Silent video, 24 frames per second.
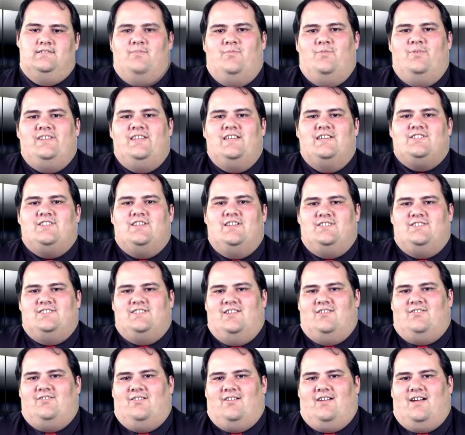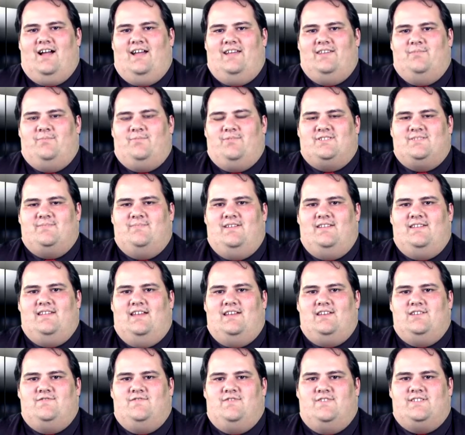Muita gente tem colocado a
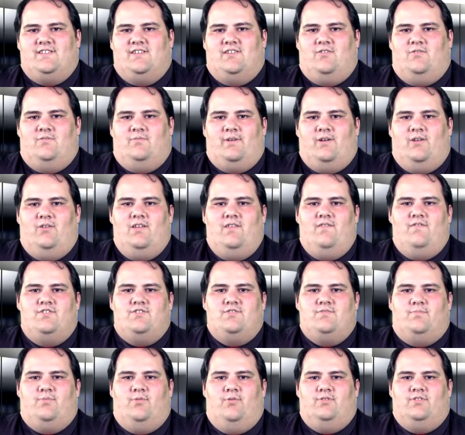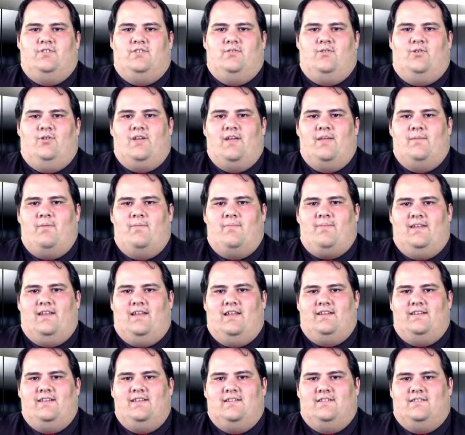possibilidade de você comprar um livro de ponto em qualquer
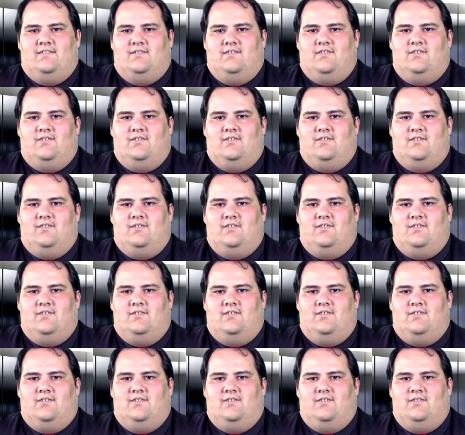papelaria,